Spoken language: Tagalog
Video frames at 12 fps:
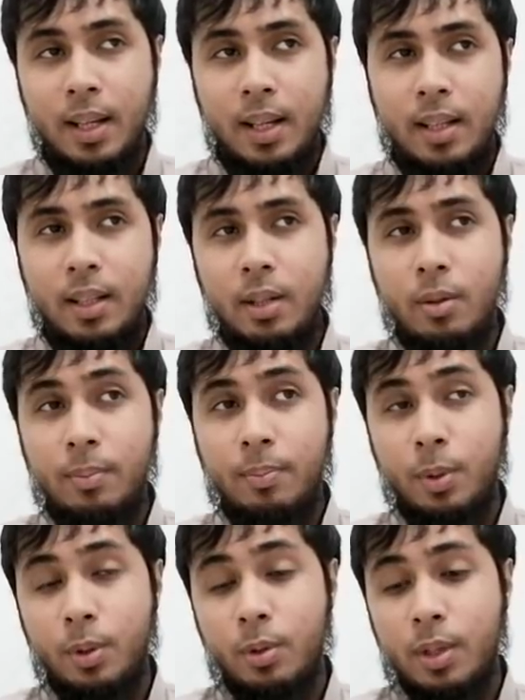Hindi yung
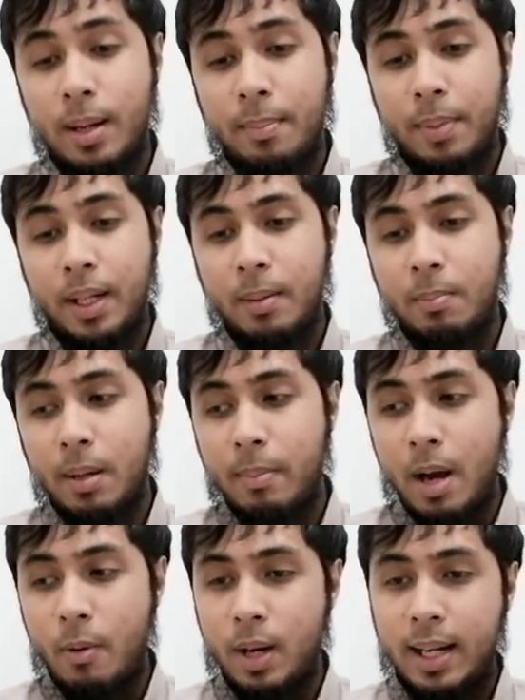puro nga
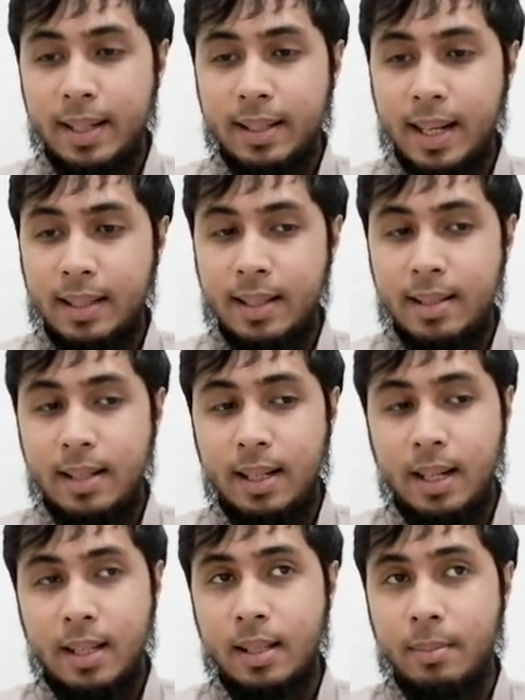pinagbabawal lang natin
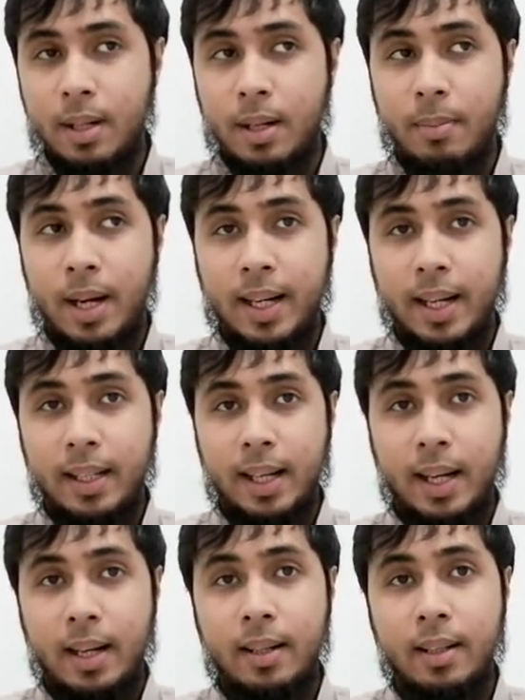sila sa mga bagay na